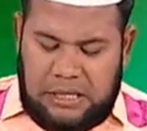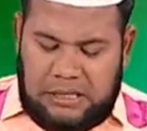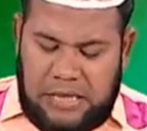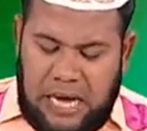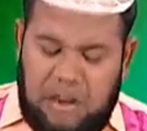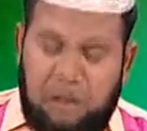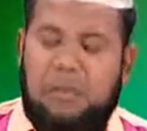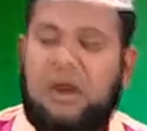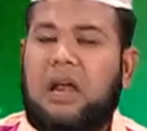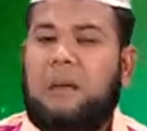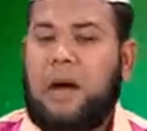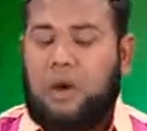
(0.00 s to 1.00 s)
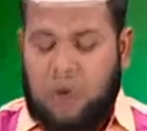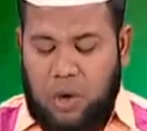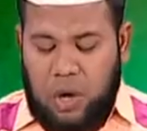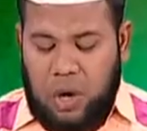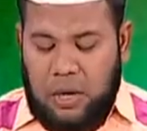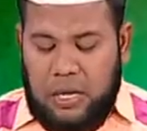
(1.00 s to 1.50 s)
சில அறிவிப்புகளில்
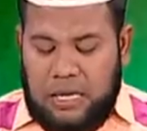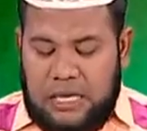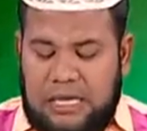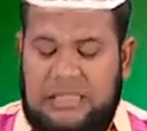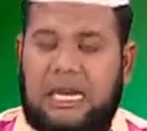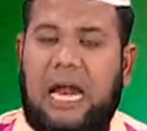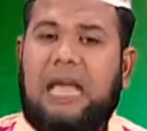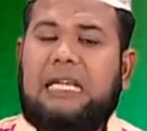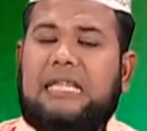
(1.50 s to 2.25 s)
பார்க்குறோம் ஈசா அலி